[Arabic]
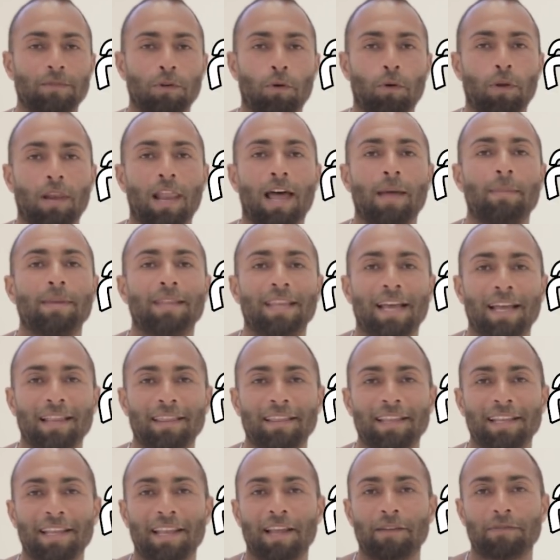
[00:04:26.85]
كلها
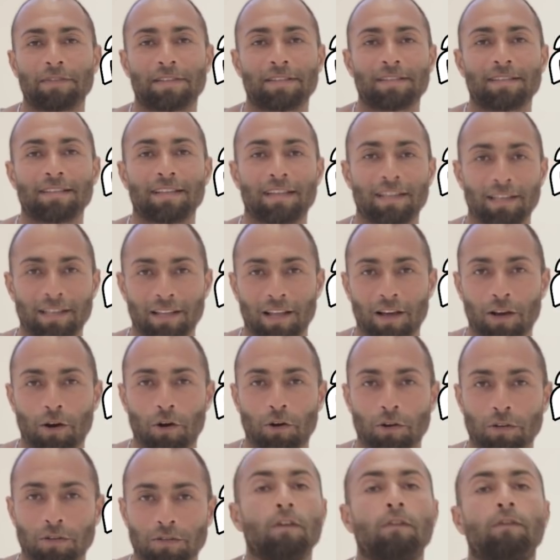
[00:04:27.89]
بتأدي لنفس
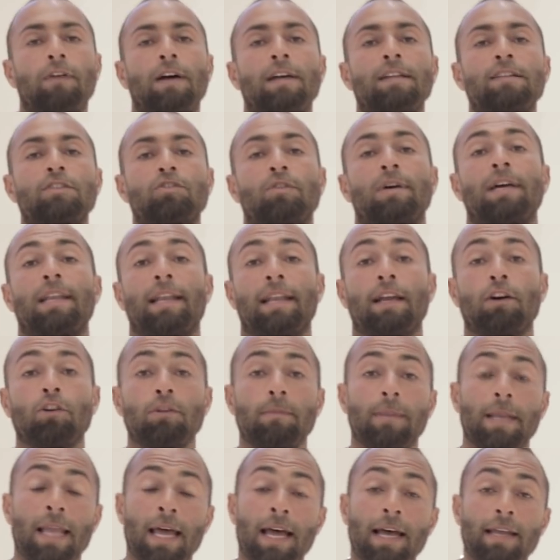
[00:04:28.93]
الغرض فالسؤال
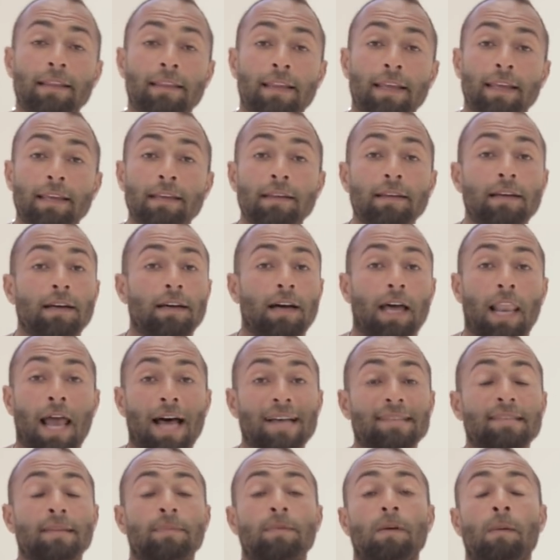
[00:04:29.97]
هناخد منها قد ايه على
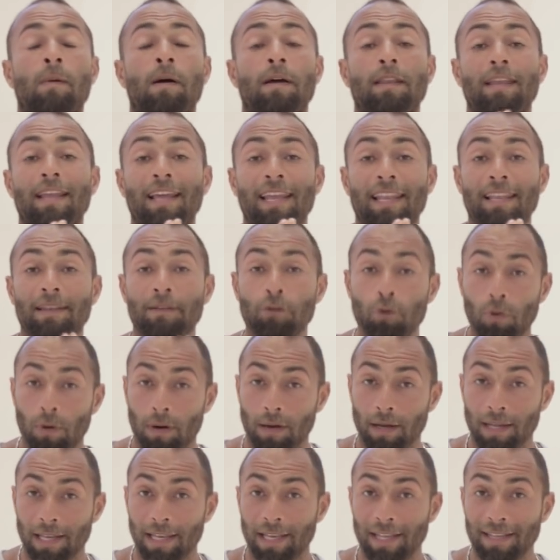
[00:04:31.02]
حسب طبعا
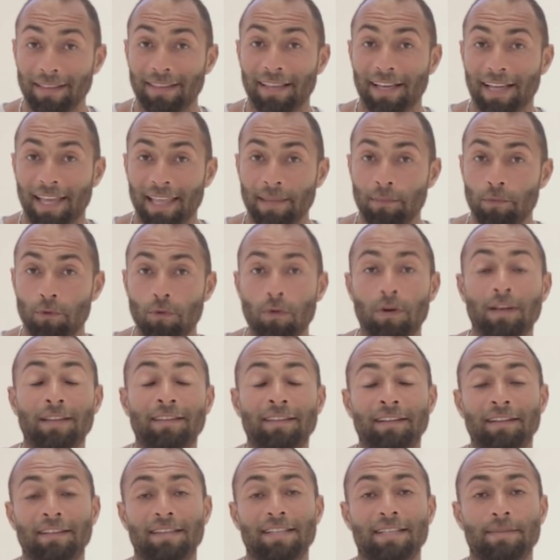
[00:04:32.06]
النوع اللي انت جايبه
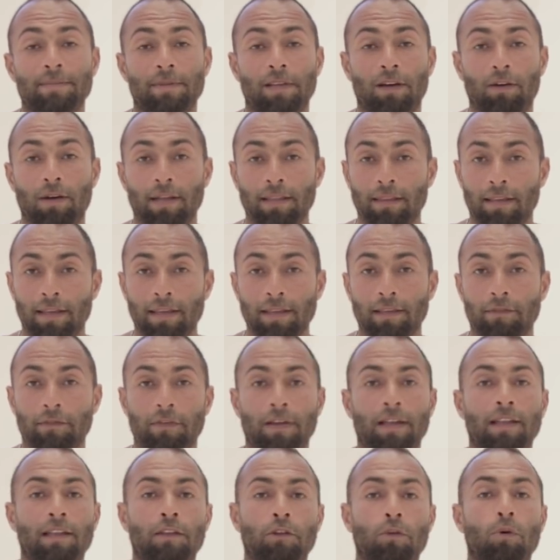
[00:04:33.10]
التركيز بتاعه قد ايه
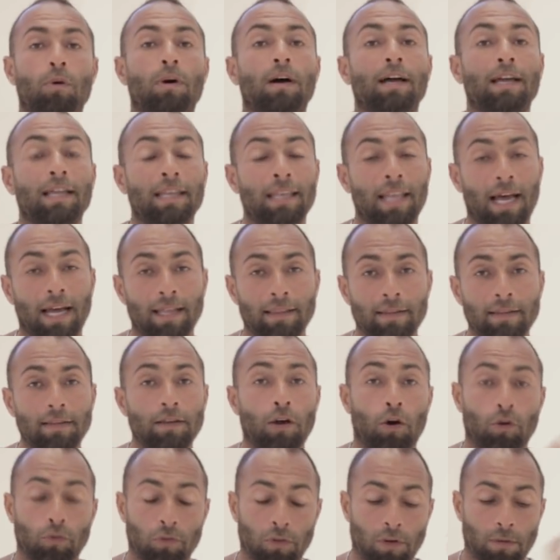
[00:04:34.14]
فالنوع اللي
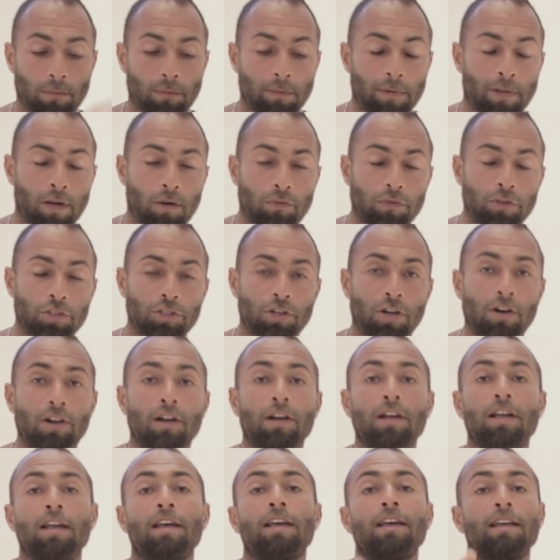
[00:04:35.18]
عندي هحط الرابط بتاعه في
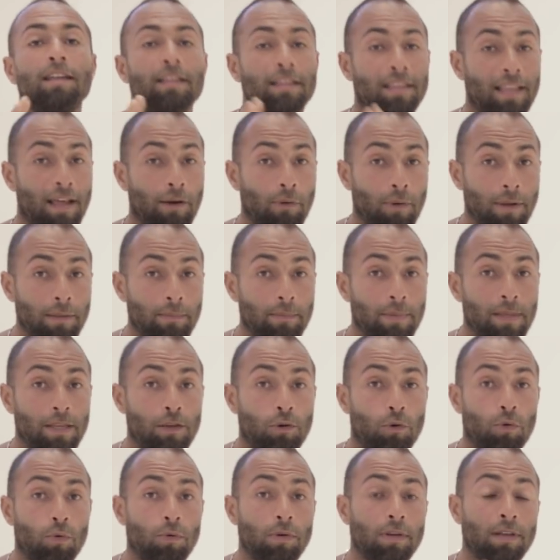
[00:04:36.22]
الشرح دوت
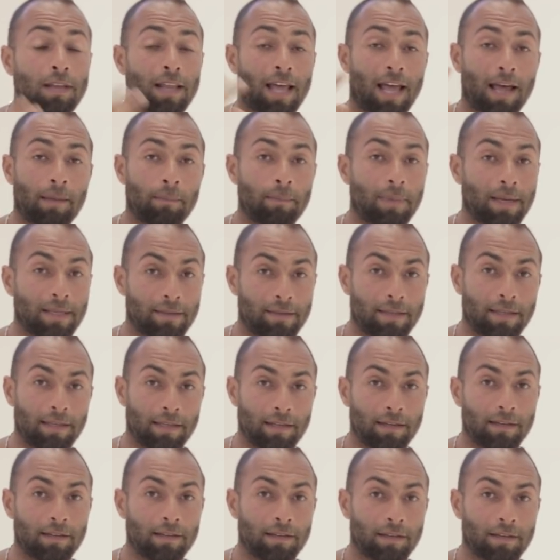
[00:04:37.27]
بيكون
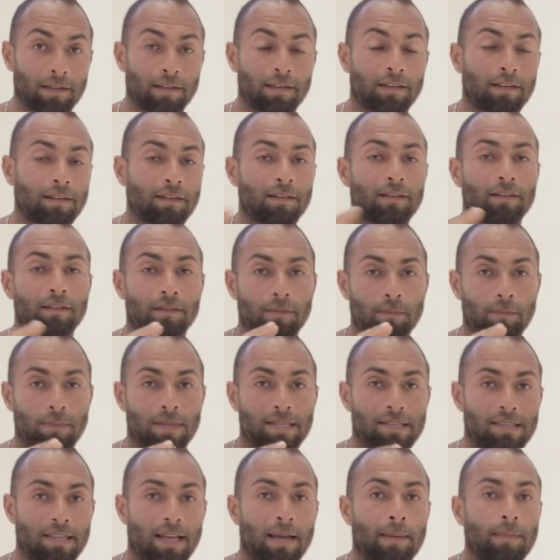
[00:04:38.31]
حبيتين
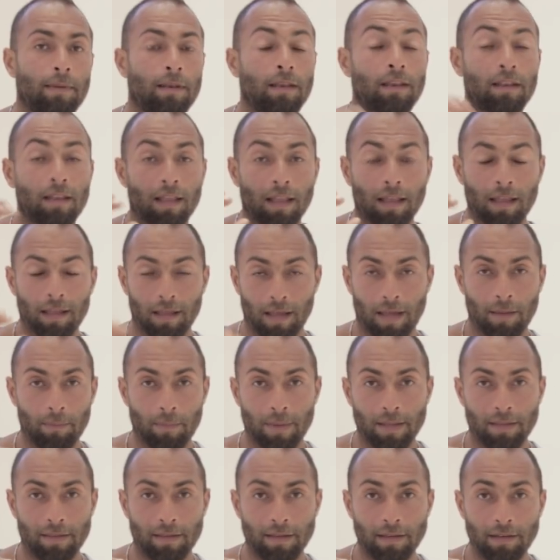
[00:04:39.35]
بستعمل
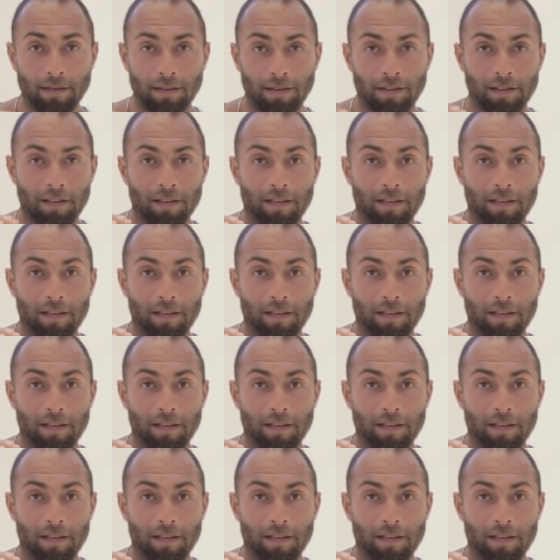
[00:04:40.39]
حبيتين